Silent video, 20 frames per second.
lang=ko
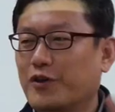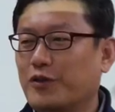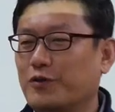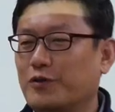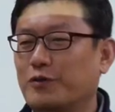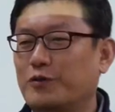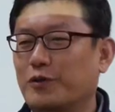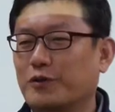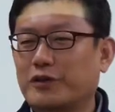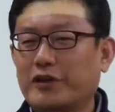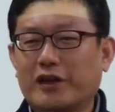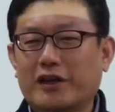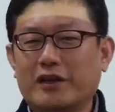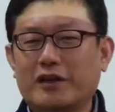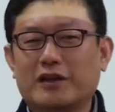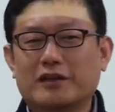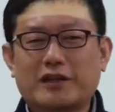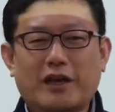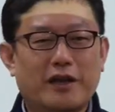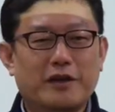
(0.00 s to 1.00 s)
율곡,
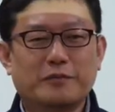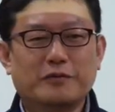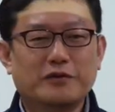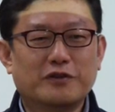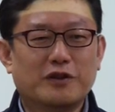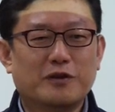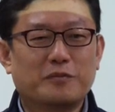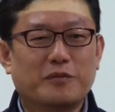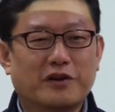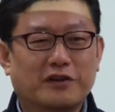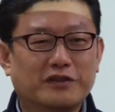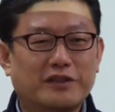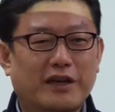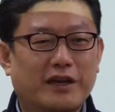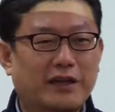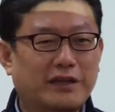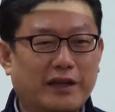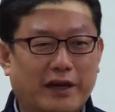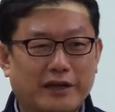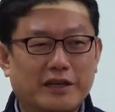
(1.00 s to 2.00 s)
태계라 다 이분들은
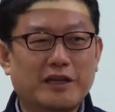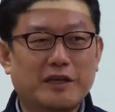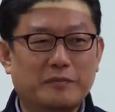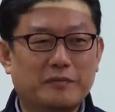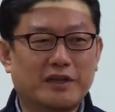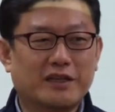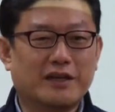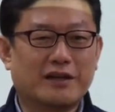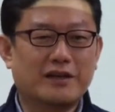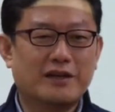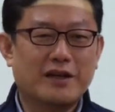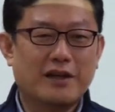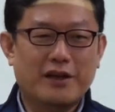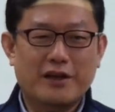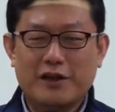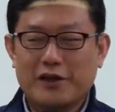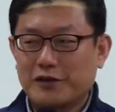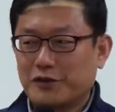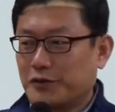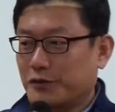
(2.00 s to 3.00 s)
명상의 달인입니다.
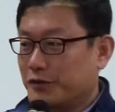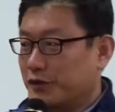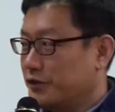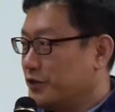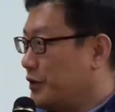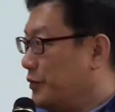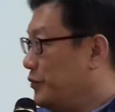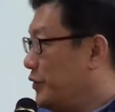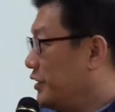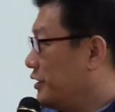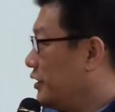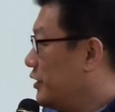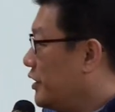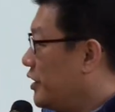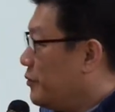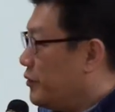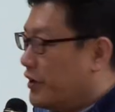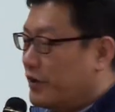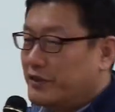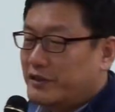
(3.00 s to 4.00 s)
조선 선비들은
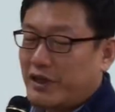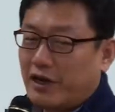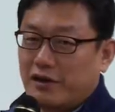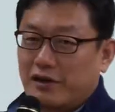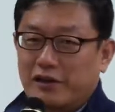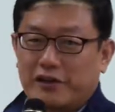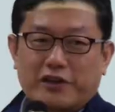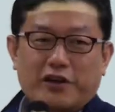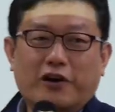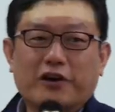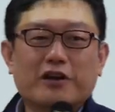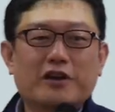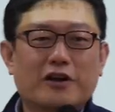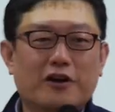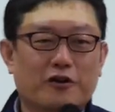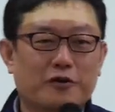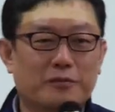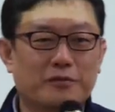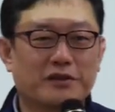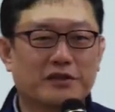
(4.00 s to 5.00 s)
이 명상을
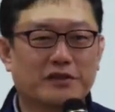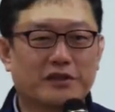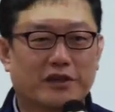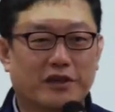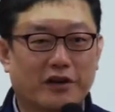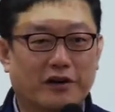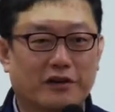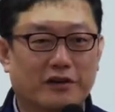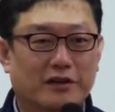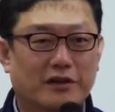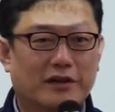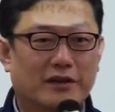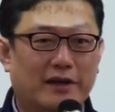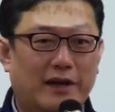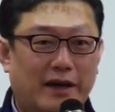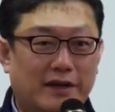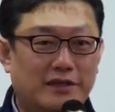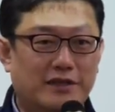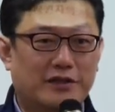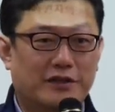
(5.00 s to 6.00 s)
경이라고 불렀어요. 경.
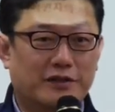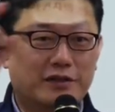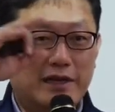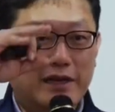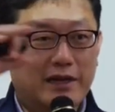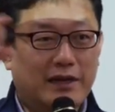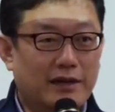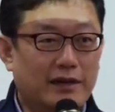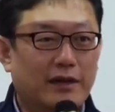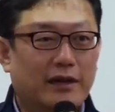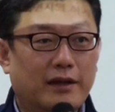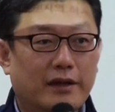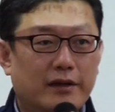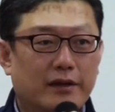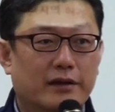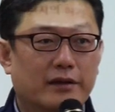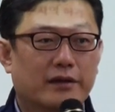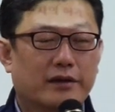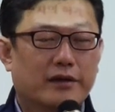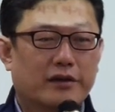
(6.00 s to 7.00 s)
아시죠? 잘.
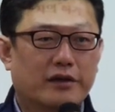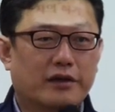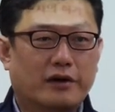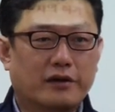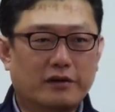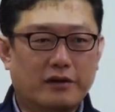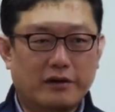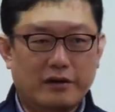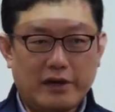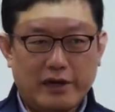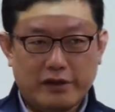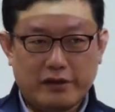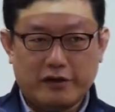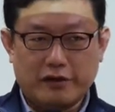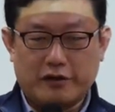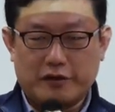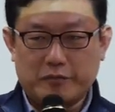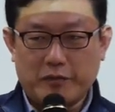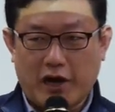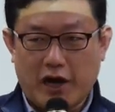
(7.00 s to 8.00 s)
경건할
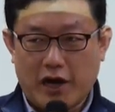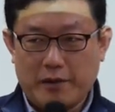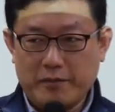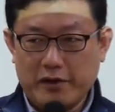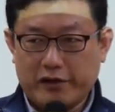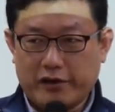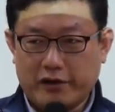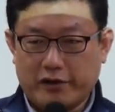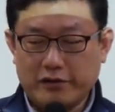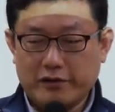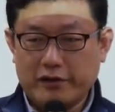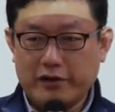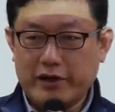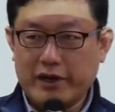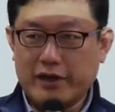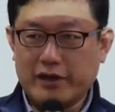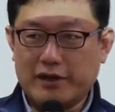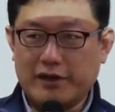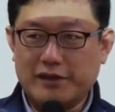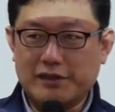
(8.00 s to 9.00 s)
경. 마음을
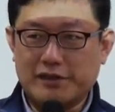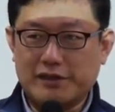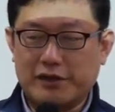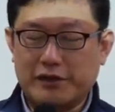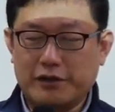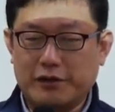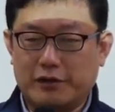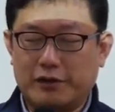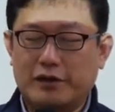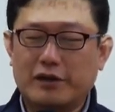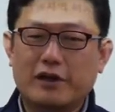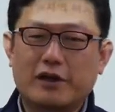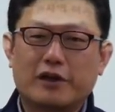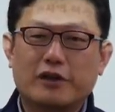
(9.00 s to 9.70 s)
경건하게 해서요.